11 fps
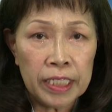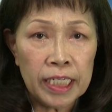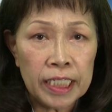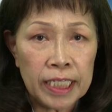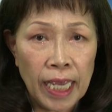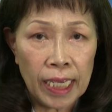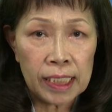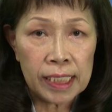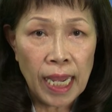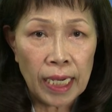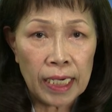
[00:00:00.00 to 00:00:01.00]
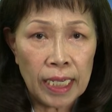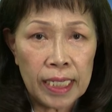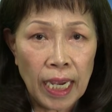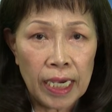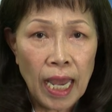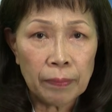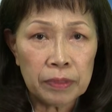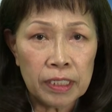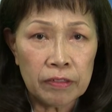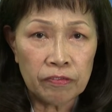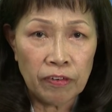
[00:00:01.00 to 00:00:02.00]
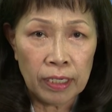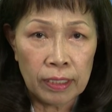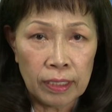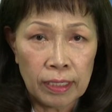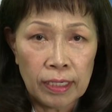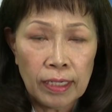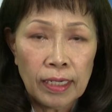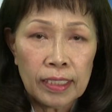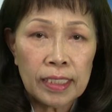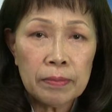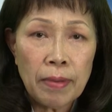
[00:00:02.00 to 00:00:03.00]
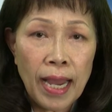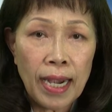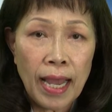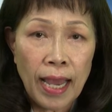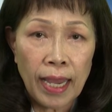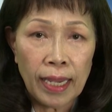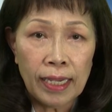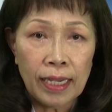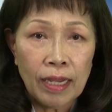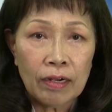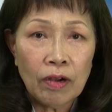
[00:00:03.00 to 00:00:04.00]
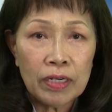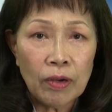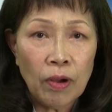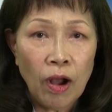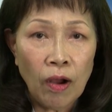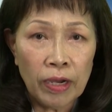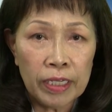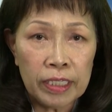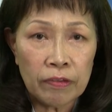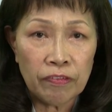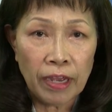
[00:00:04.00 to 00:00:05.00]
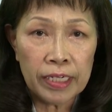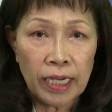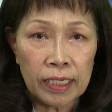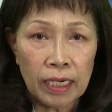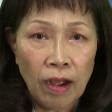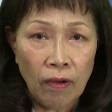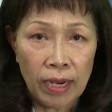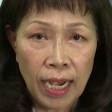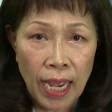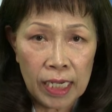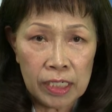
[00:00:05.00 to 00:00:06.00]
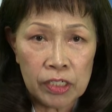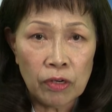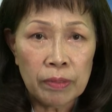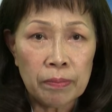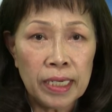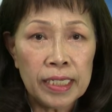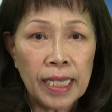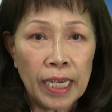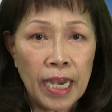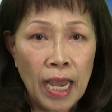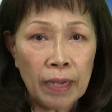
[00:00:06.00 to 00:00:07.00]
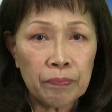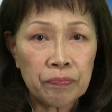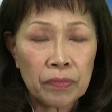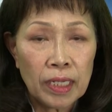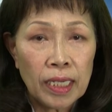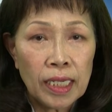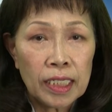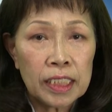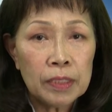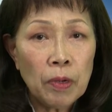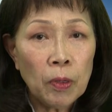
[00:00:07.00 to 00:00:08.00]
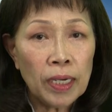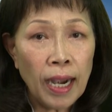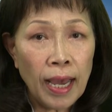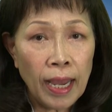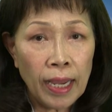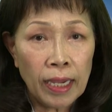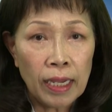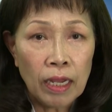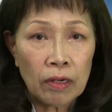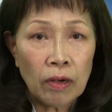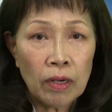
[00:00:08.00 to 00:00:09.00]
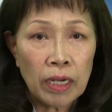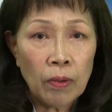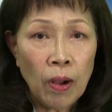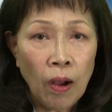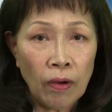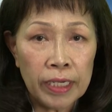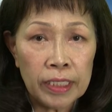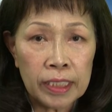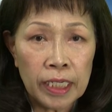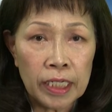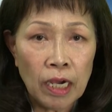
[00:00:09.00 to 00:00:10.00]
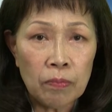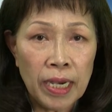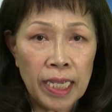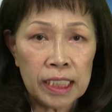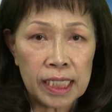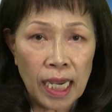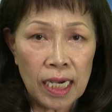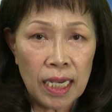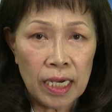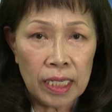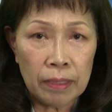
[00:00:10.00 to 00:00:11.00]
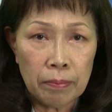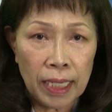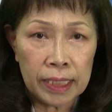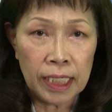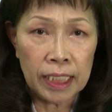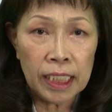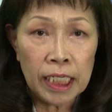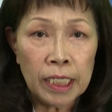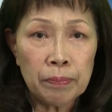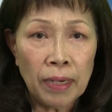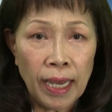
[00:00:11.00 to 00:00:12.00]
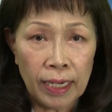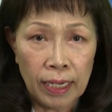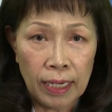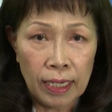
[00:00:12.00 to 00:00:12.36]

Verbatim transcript: chia sẻ ra để giải đáp từng phần. Thứ ba là có câu hỏi thì phải cần hỏi lại rồi mới giải đáp. Thứ bốn là có câu hỏi thì không nên trả lời mà chỉ im lặng.